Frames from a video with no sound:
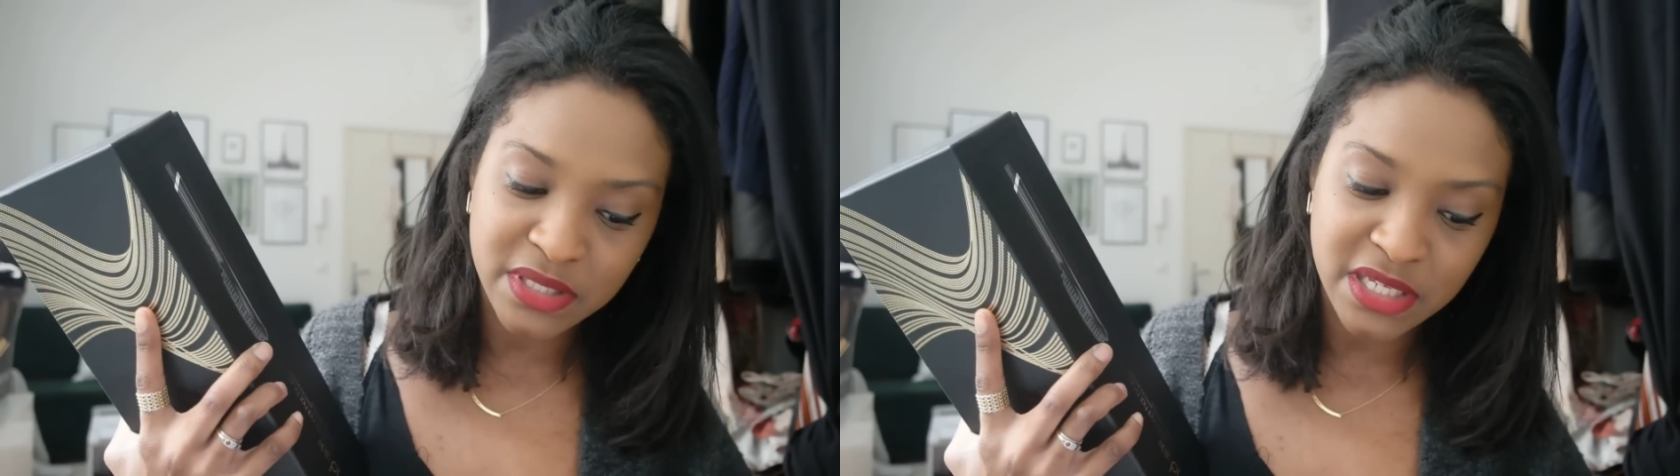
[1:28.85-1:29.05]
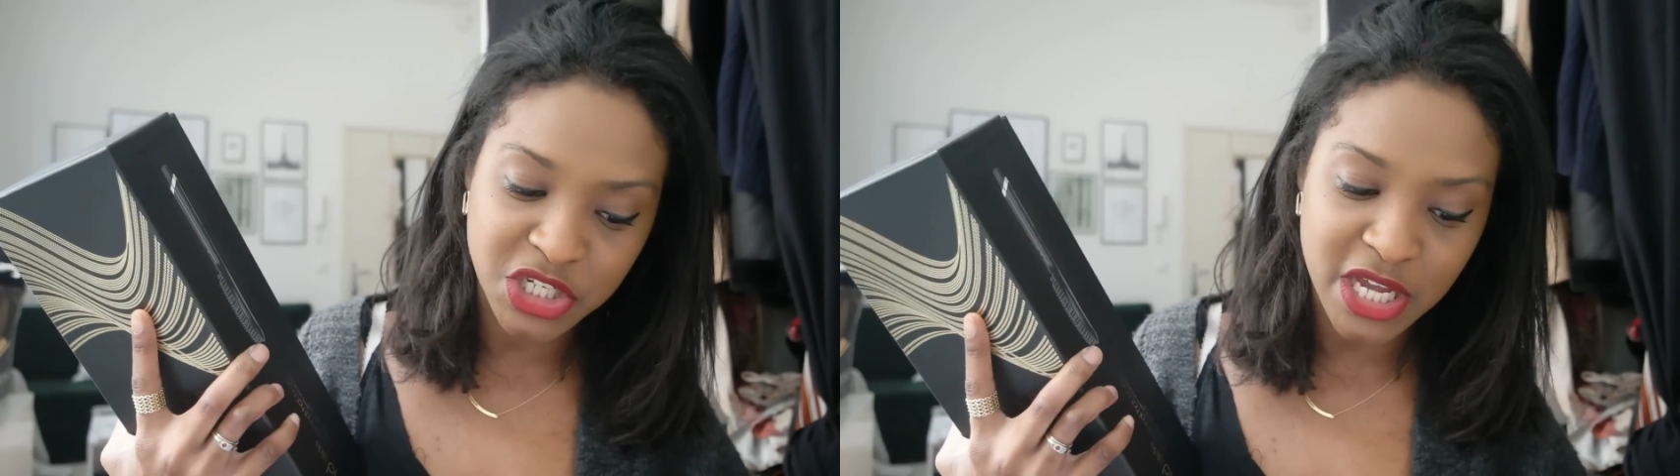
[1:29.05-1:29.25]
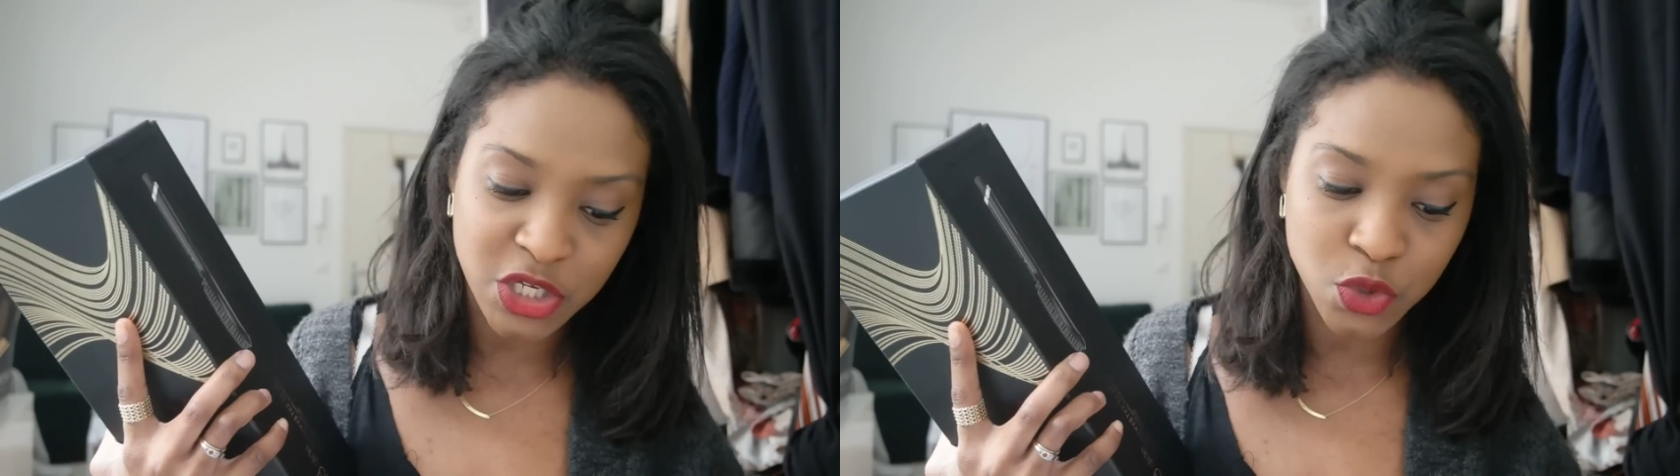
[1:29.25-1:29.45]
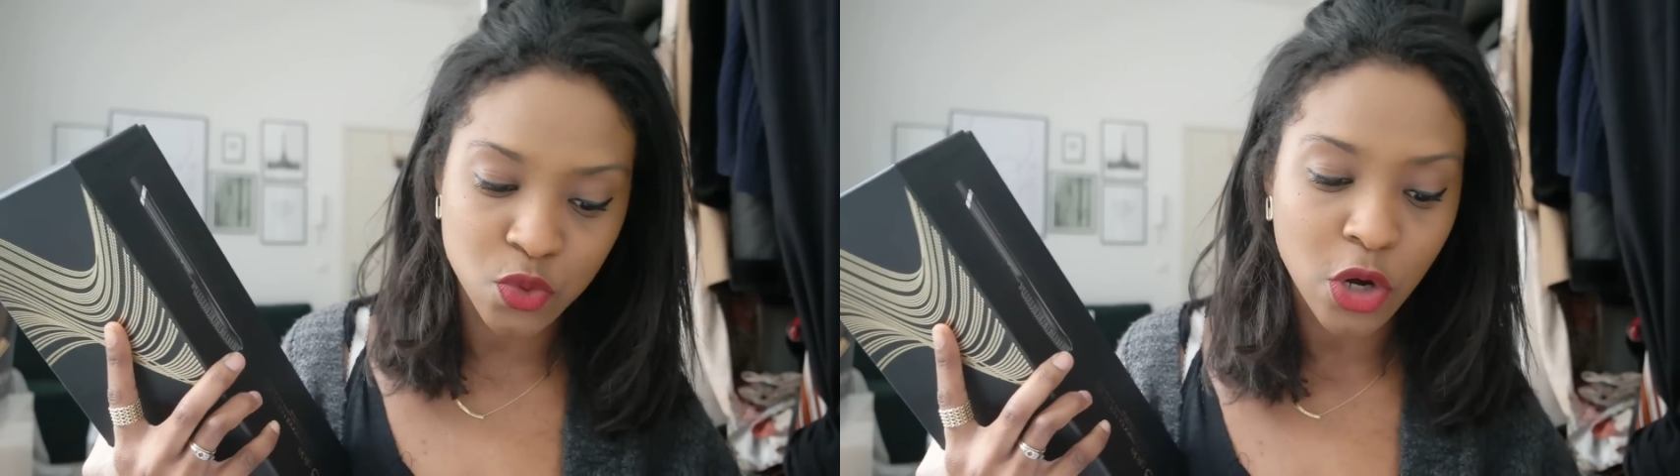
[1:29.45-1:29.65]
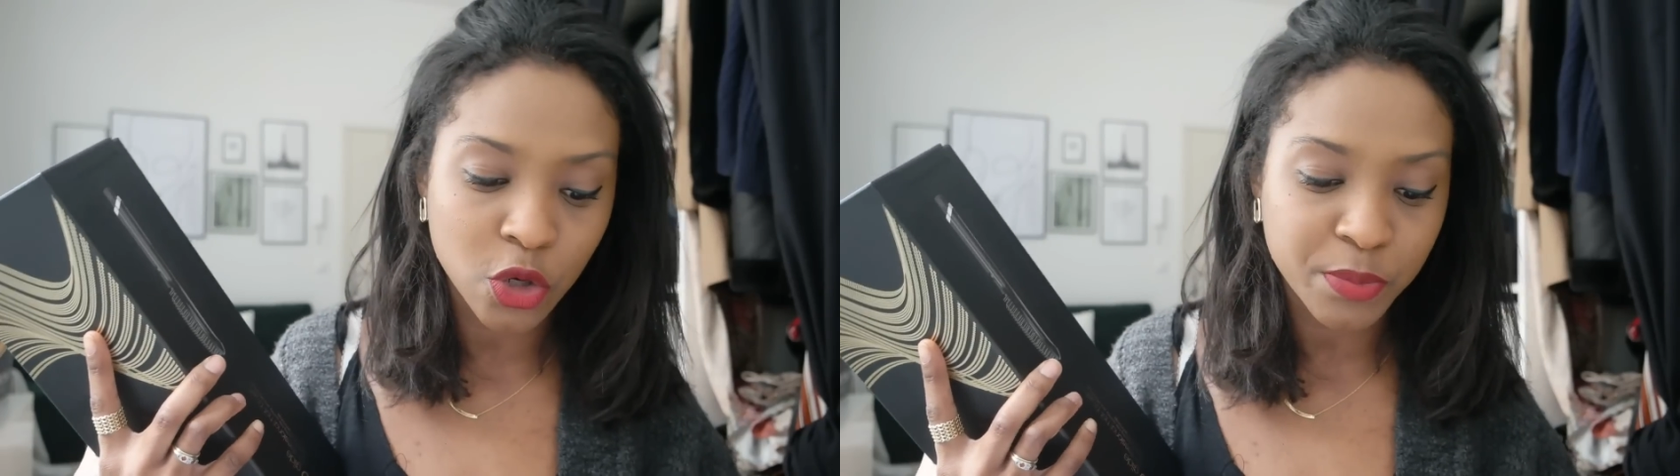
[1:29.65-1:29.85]
séchage
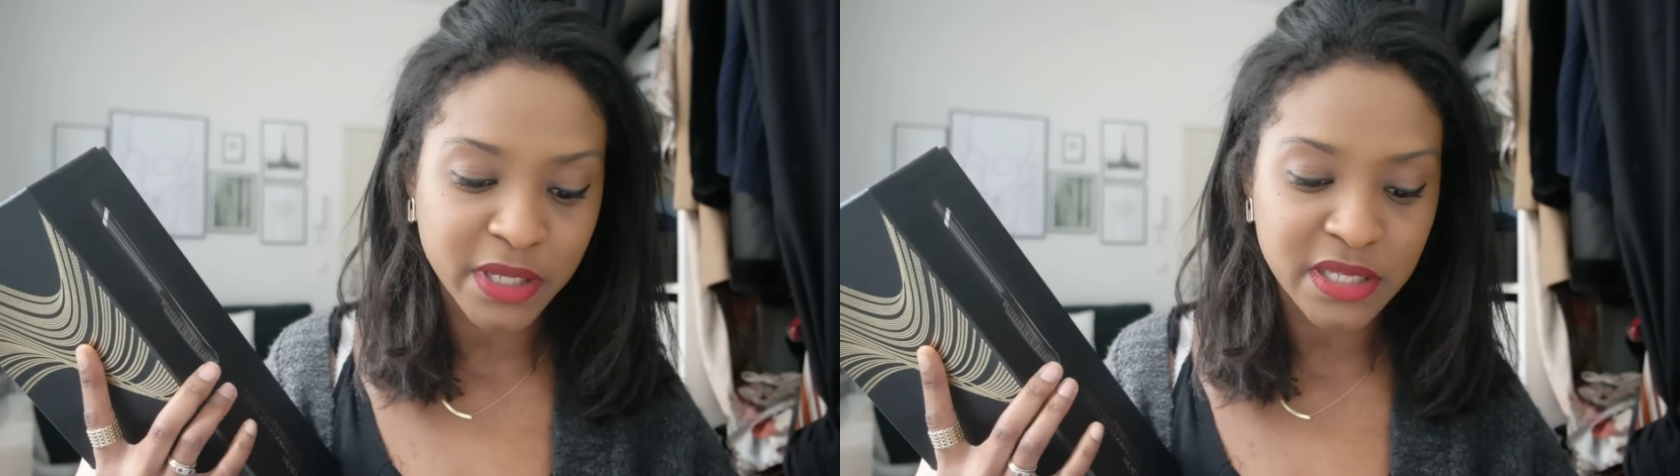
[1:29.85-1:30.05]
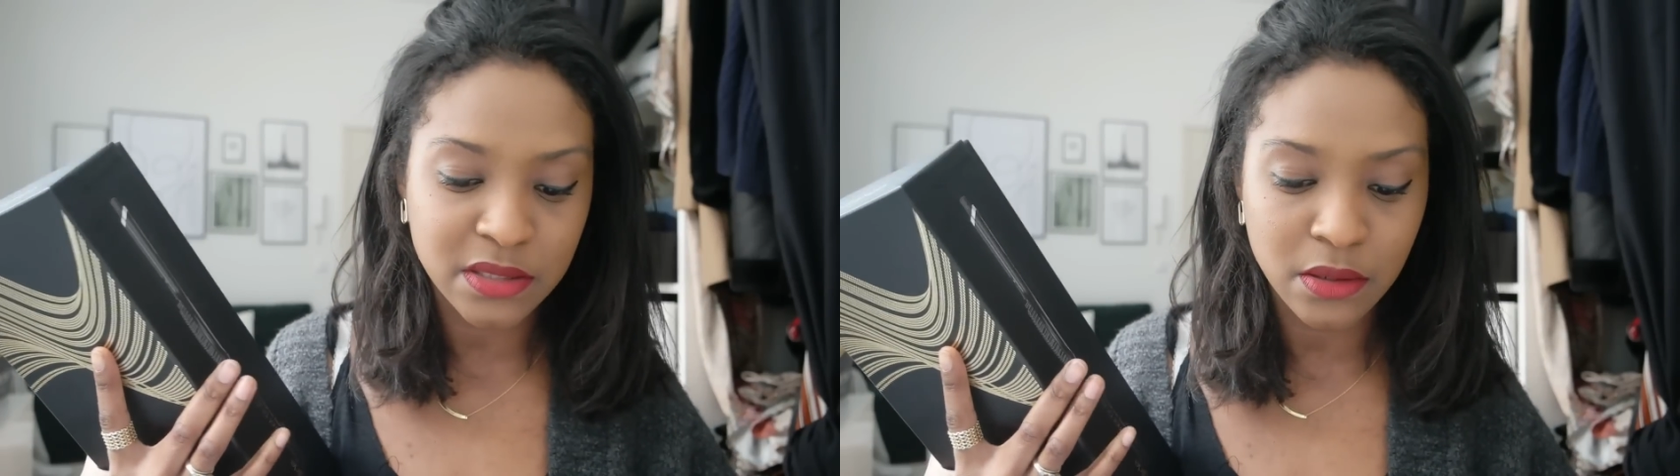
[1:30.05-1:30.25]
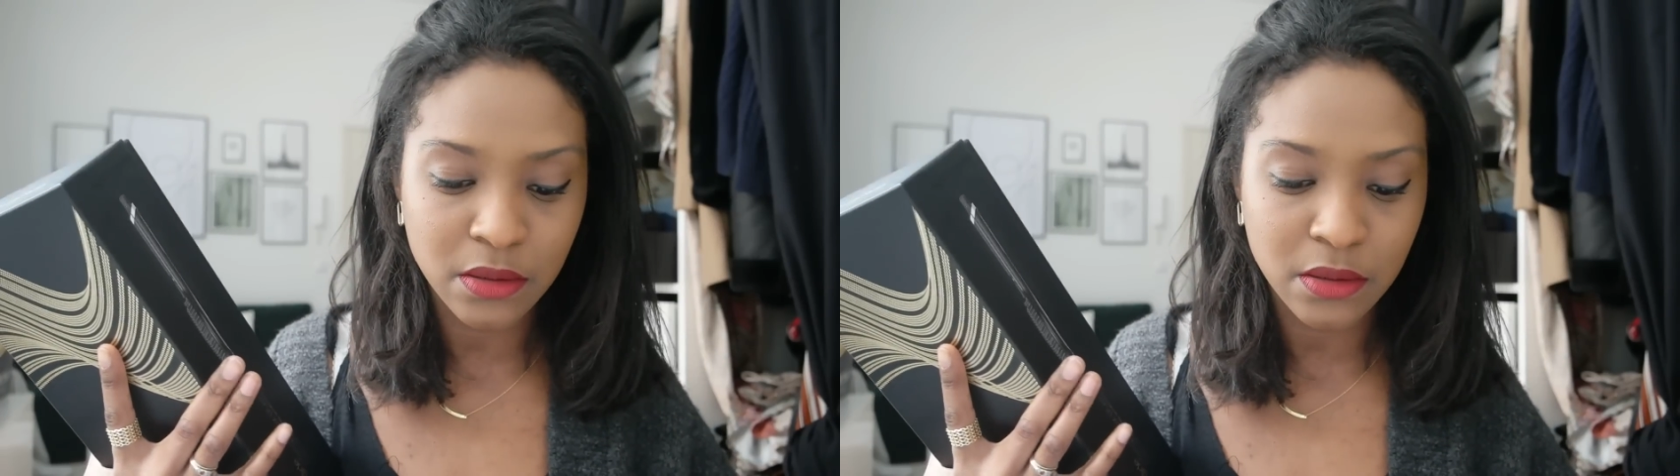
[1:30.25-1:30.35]
ou en reprise